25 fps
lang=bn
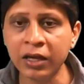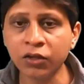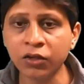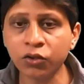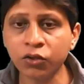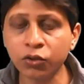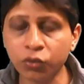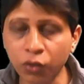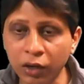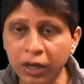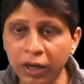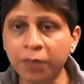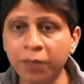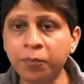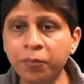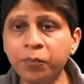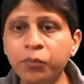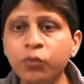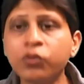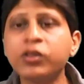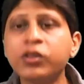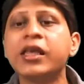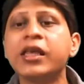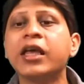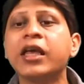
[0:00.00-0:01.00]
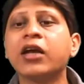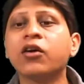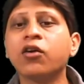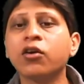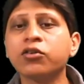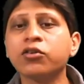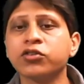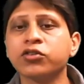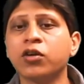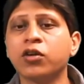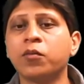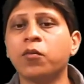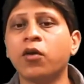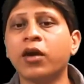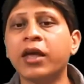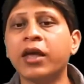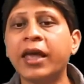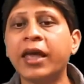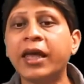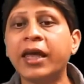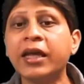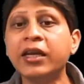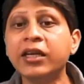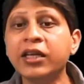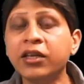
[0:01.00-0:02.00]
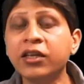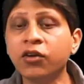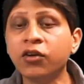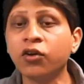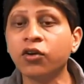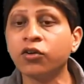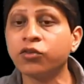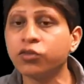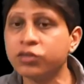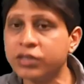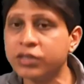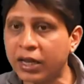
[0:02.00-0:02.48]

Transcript: তো ধরলাম প্রতি একক সময় এই নির্গত